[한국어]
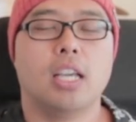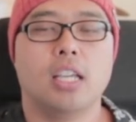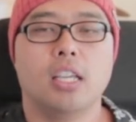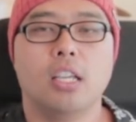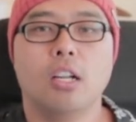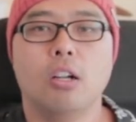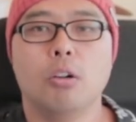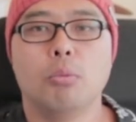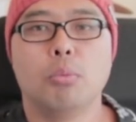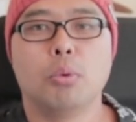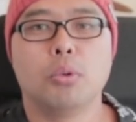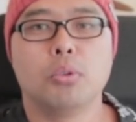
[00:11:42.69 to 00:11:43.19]

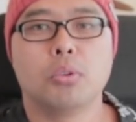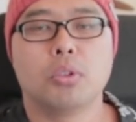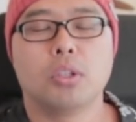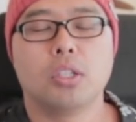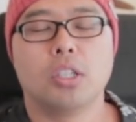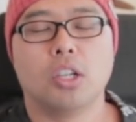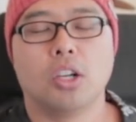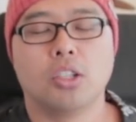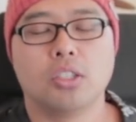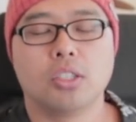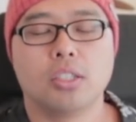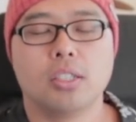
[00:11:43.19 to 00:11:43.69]

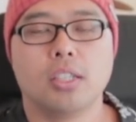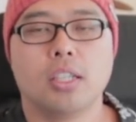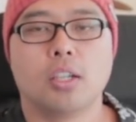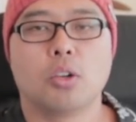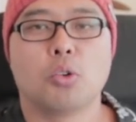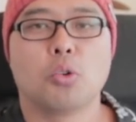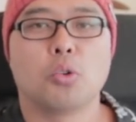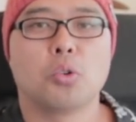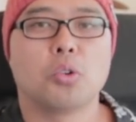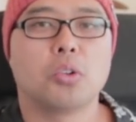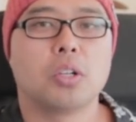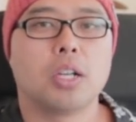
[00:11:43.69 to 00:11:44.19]
일본도 여전히
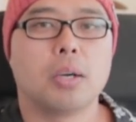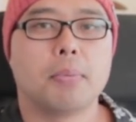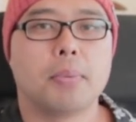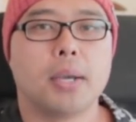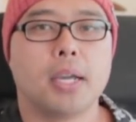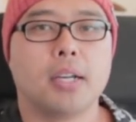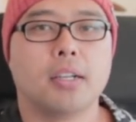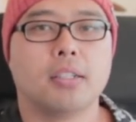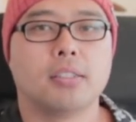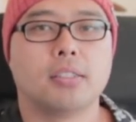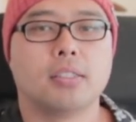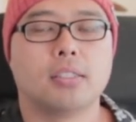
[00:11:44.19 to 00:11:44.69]
코로나
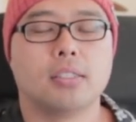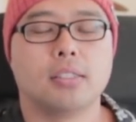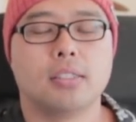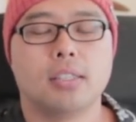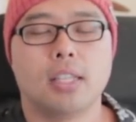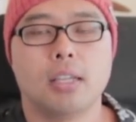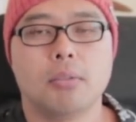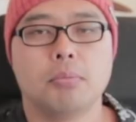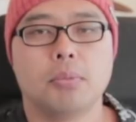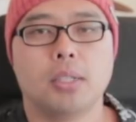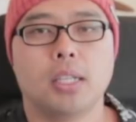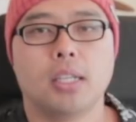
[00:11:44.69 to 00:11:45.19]
바이러스
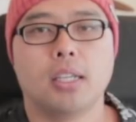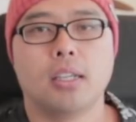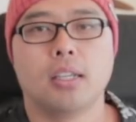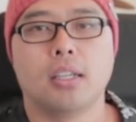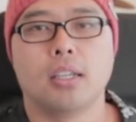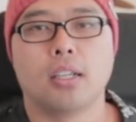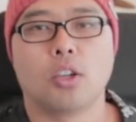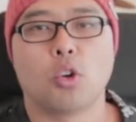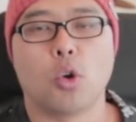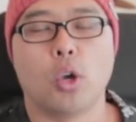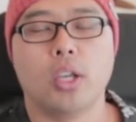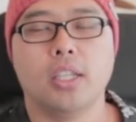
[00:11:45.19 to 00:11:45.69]

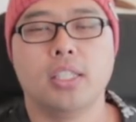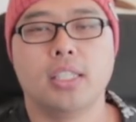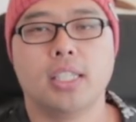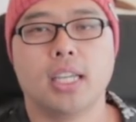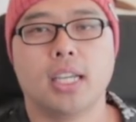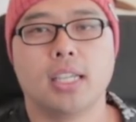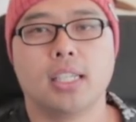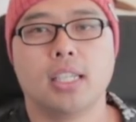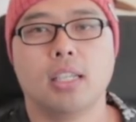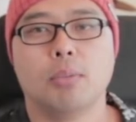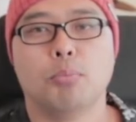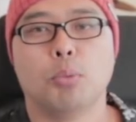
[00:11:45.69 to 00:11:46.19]
때문에
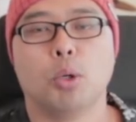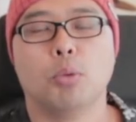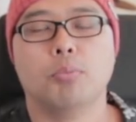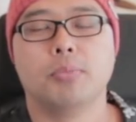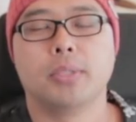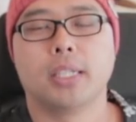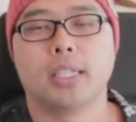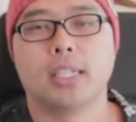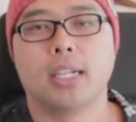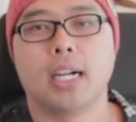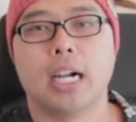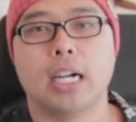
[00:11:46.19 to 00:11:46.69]
굉장히
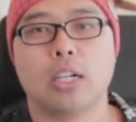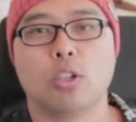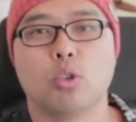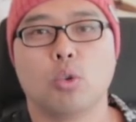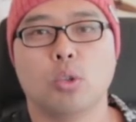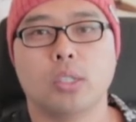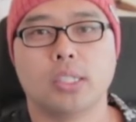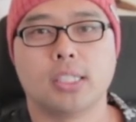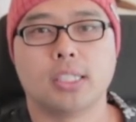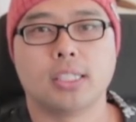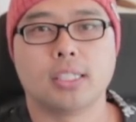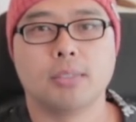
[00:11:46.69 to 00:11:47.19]
몸살을
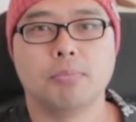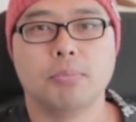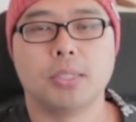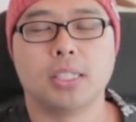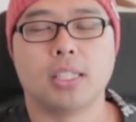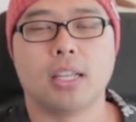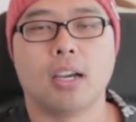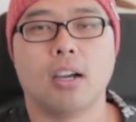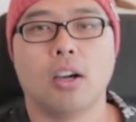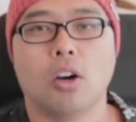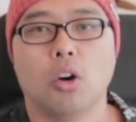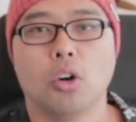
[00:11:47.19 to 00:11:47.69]
앓고 있습니다.